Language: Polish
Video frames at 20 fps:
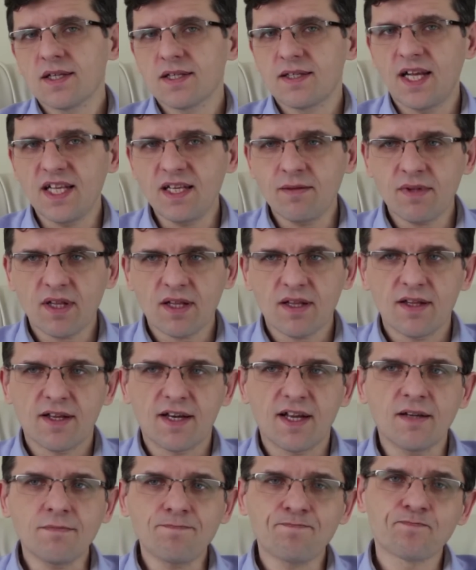Zdaniem
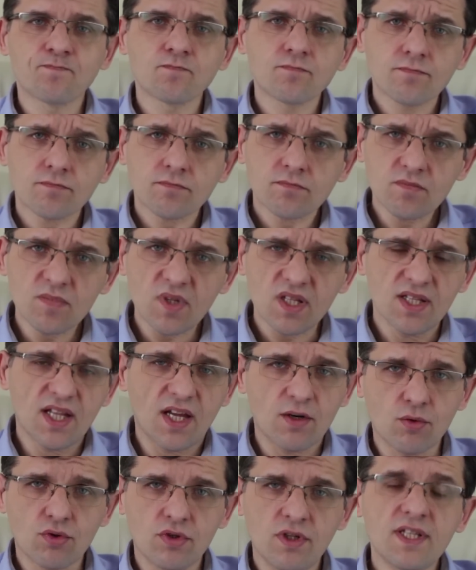Nadlera
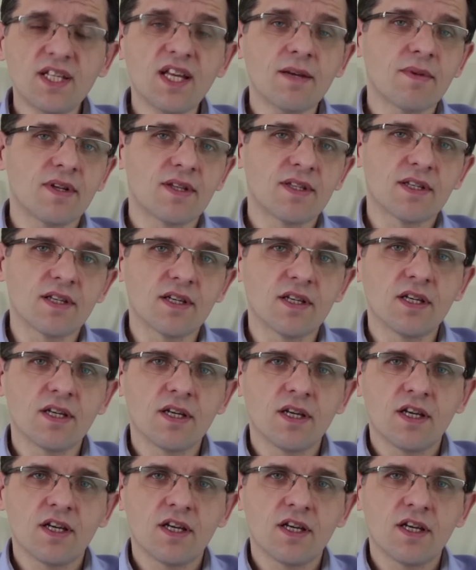ta różnica między